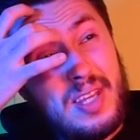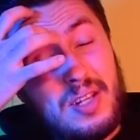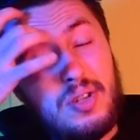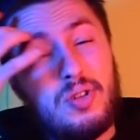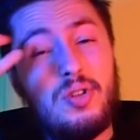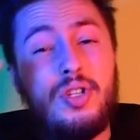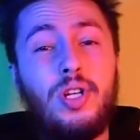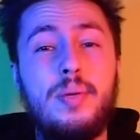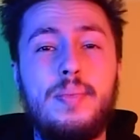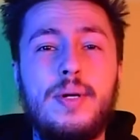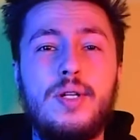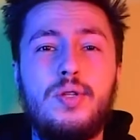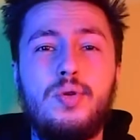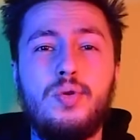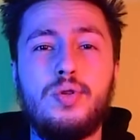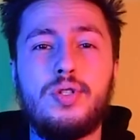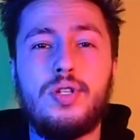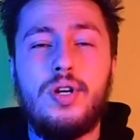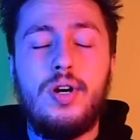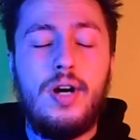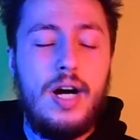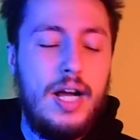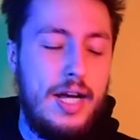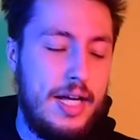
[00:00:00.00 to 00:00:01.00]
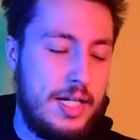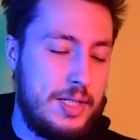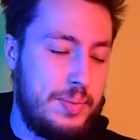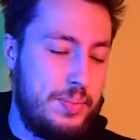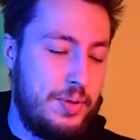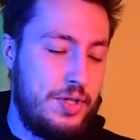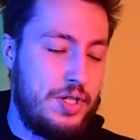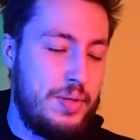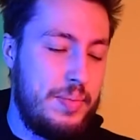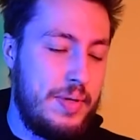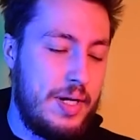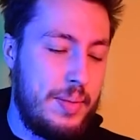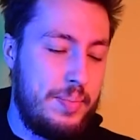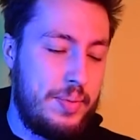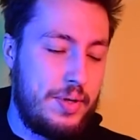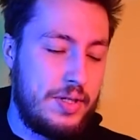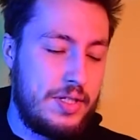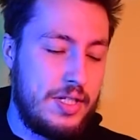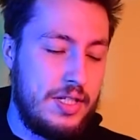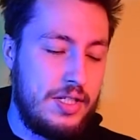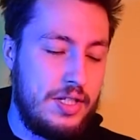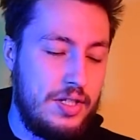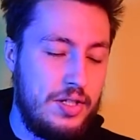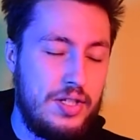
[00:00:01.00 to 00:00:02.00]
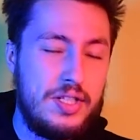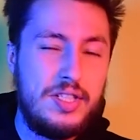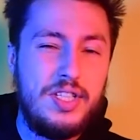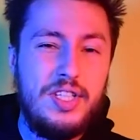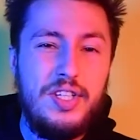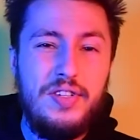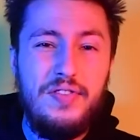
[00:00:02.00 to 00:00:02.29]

no niby dużo, ale jak spojrzymy na procenty to jest